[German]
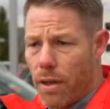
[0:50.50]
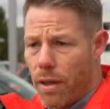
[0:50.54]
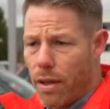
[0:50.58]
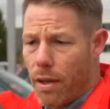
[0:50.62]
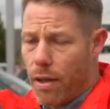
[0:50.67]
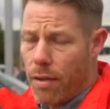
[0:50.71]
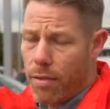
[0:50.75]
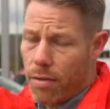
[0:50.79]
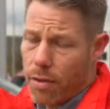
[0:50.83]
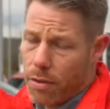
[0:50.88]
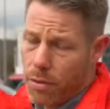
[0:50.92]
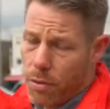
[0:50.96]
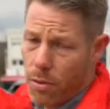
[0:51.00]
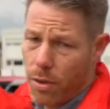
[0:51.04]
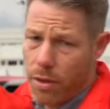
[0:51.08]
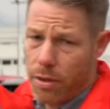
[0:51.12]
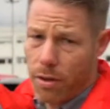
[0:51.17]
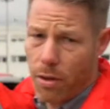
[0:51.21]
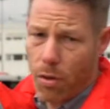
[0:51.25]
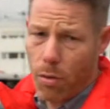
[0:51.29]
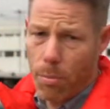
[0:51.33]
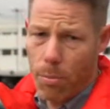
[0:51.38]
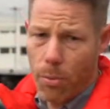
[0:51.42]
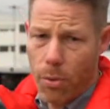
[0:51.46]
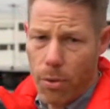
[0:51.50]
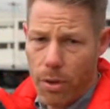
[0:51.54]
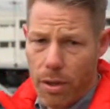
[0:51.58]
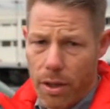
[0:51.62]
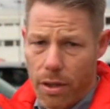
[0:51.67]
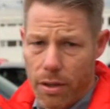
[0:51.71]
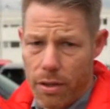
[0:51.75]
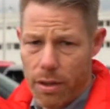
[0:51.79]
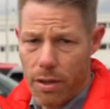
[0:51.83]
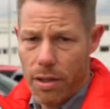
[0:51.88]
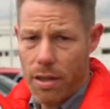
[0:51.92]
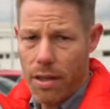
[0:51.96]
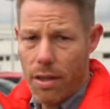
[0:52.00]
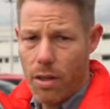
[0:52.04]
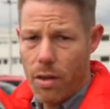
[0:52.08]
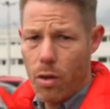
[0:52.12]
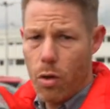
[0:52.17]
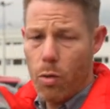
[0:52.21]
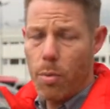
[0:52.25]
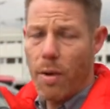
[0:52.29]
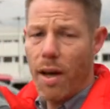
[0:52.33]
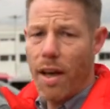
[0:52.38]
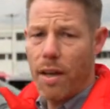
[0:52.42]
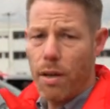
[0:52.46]
ist natürlich auch möglich,
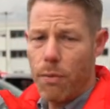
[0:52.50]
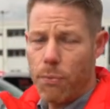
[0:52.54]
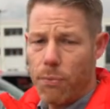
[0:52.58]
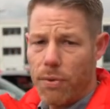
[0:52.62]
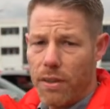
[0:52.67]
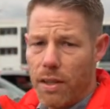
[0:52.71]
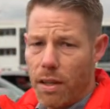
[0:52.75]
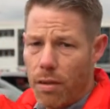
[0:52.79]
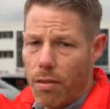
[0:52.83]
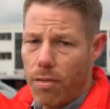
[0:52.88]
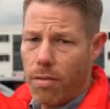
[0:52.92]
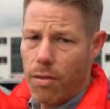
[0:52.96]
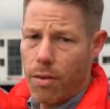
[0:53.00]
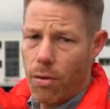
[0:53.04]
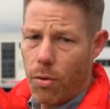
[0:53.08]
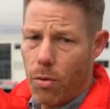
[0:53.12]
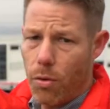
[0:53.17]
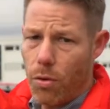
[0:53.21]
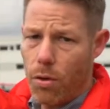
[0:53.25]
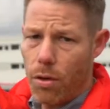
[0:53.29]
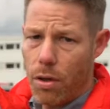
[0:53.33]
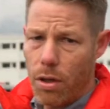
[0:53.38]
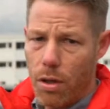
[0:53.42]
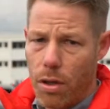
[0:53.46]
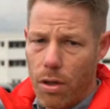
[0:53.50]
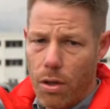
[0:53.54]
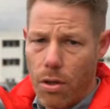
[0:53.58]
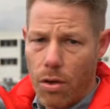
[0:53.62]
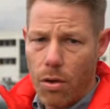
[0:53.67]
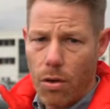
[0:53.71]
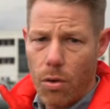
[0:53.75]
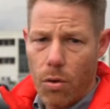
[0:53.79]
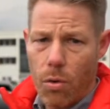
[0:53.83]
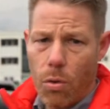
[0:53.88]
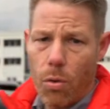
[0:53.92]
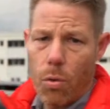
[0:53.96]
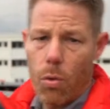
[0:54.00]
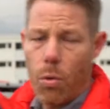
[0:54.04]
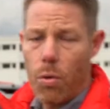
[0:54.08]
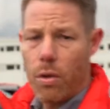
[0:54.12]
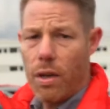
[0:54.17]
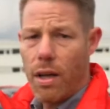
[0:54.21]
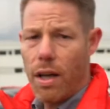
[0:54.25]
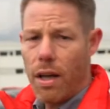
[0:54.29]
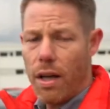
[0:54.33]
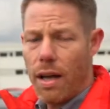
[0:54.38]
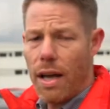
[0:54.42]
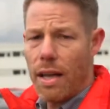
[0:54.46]
über eine Finanzierung
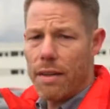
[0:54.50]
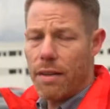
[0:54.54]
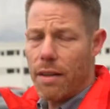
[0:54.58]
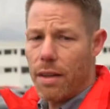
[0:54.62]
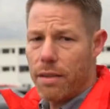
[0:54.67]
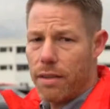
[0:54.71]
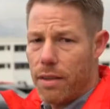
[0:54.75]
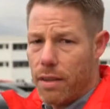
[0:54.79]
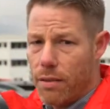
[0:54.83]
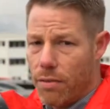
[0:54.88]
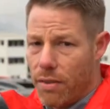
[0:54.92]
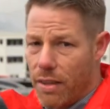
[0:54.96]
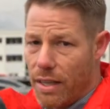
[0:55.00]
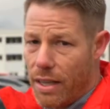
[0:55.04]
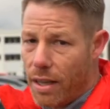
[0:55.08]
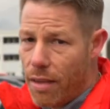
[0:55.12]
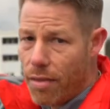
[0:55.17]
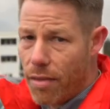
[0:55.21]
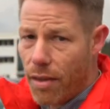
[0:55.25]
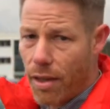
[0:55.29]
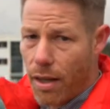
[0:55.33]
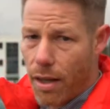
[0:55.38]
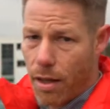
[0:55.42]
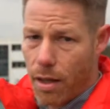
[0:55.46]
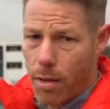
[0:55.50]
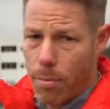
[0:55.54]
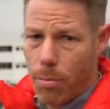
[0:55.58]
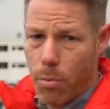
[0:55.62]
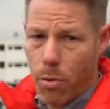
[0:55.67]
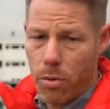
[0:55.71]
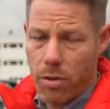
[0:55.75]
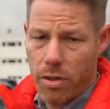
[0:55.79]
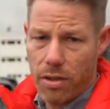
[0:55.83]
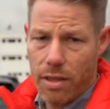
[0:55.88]
oder attraktive Leasingangebote